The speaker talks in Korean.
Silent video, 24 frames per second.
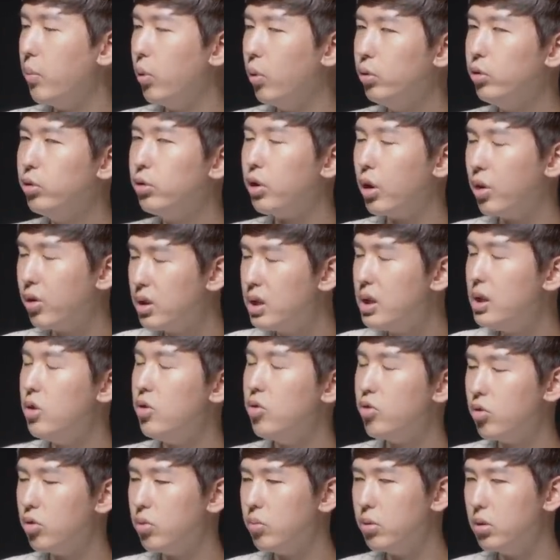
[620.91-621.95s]
보수 정치인
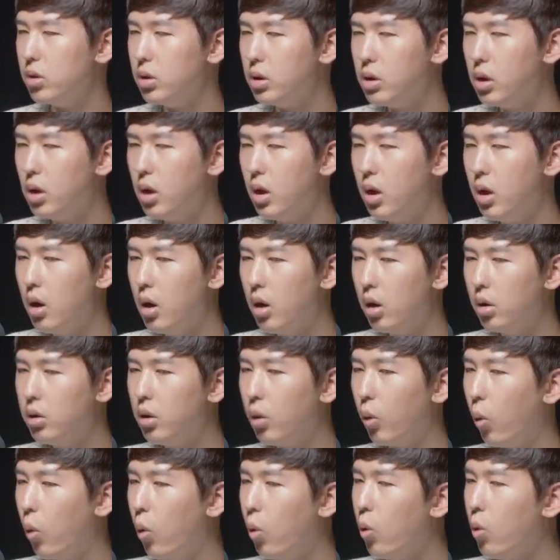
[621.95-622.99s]
유튜브. 네. 근데
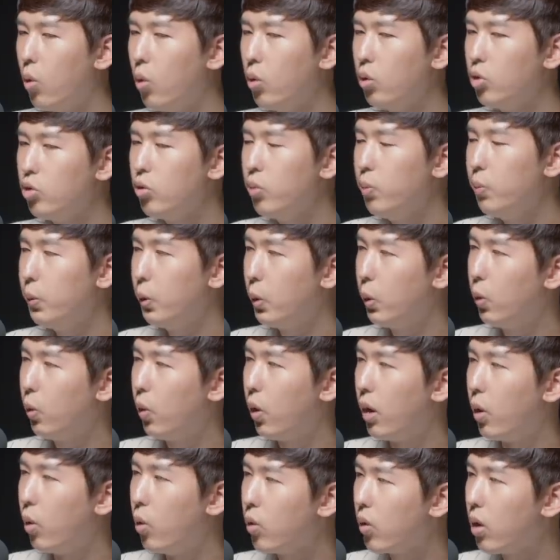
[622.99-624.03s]

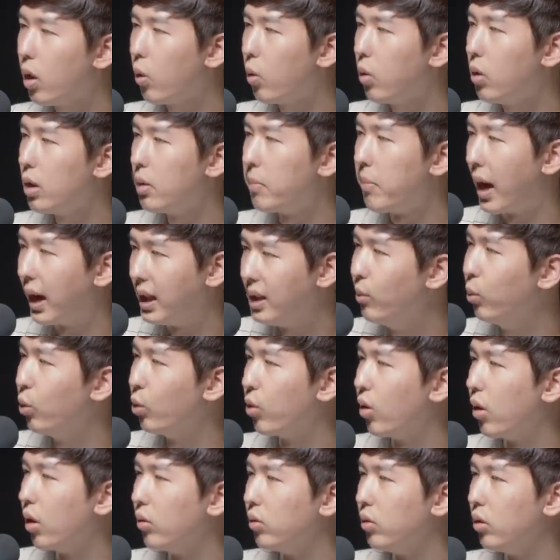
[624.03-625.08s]
홍준표의 홍카콜라는 많이
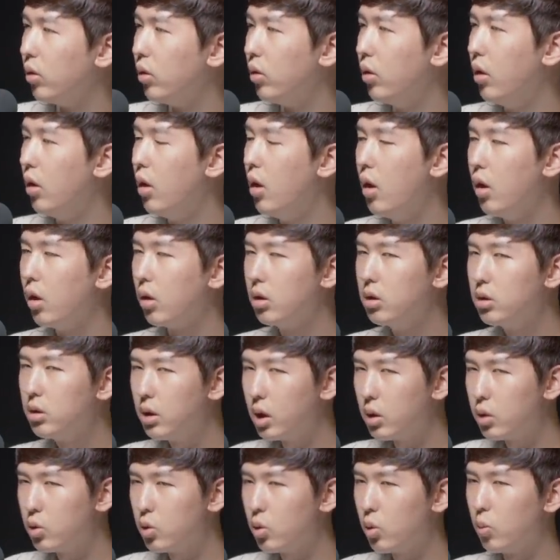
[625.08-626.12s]
보더라고요. 그쵸.
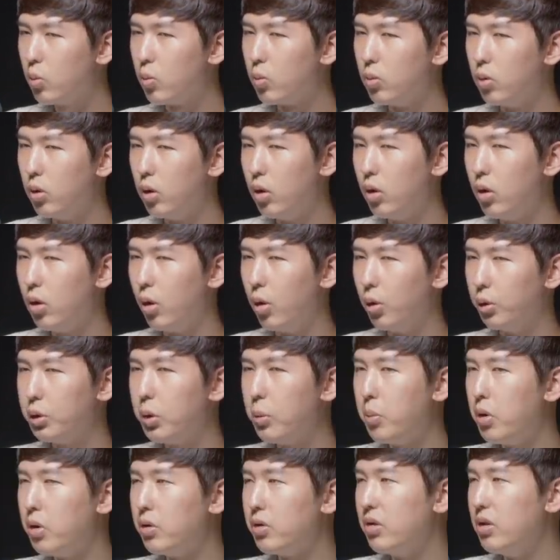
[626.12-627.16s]
그때 좀
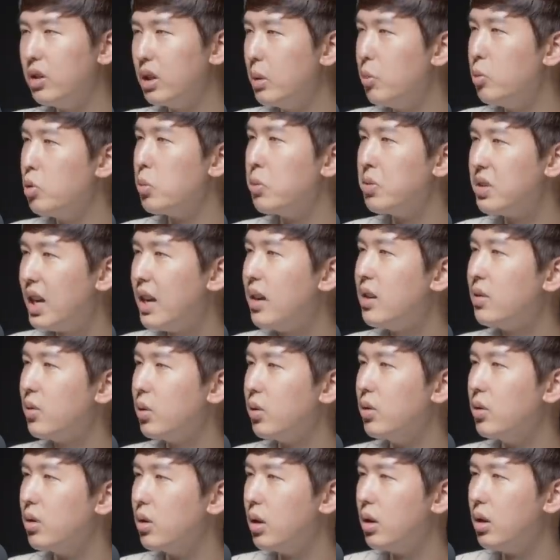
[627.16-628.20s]
어떤 면에서 느낌이 좀
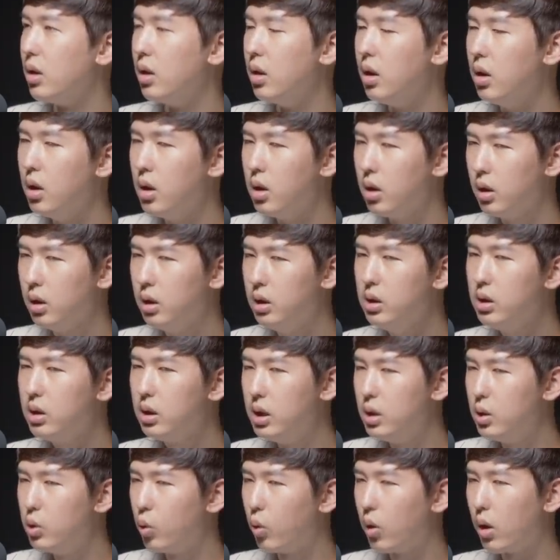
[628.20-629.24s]
쎄했었는데 네. 그
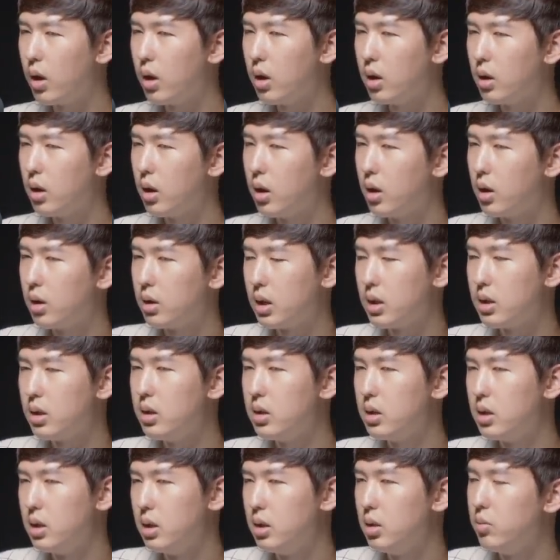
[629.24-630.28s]
기조가
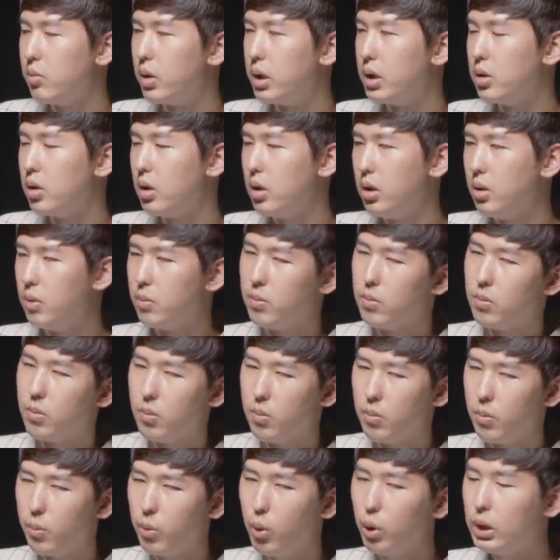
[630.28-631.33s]
사실은 지금 완전히
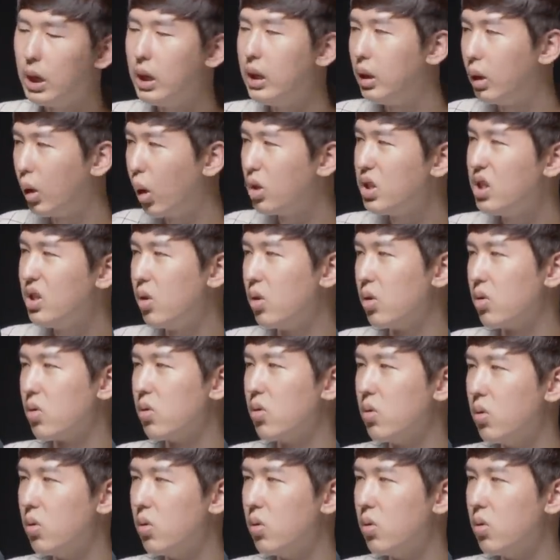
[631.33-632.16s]
포텐이 터진 거죠.